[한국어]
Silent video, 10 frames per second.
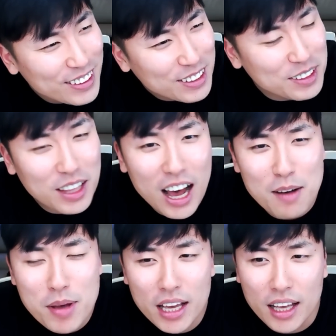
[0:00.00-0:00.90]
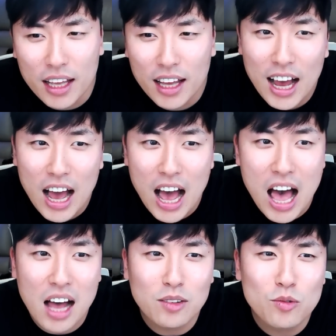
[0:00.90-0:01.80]
그 다음에
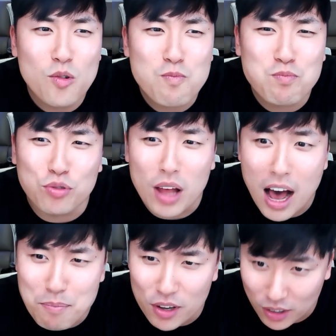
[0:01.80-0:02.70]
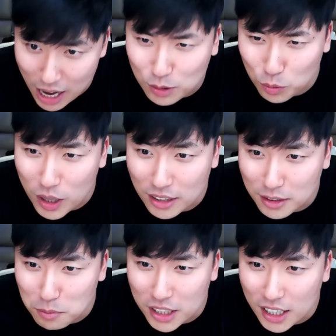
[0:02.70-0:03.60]
한국분 한 명 약속돼
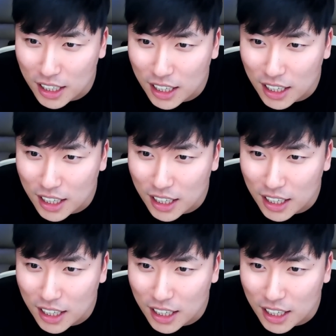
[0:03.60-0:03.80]
있습니다.